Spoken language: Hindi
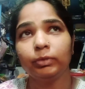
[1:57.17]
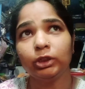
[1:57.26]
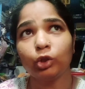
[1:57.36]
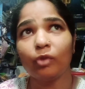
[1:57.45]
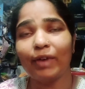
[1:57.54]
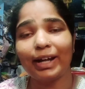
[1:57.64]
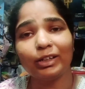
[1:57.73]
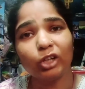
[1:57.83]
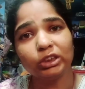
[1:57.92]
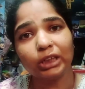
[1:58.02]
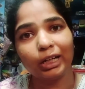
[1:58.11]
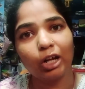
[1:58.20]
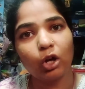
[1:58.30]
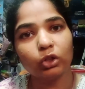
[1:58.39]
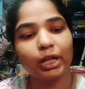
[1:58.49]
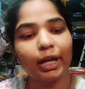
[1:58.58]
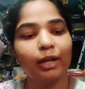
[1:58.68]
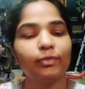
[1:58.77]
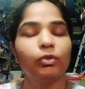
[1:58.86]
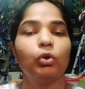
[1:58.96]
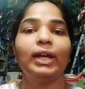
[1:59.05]
जिसको फैट लॉस करना होता है
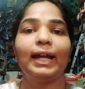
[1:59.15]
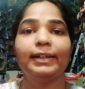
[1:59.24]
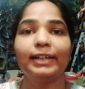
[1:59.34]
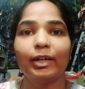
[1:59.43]
वो कैली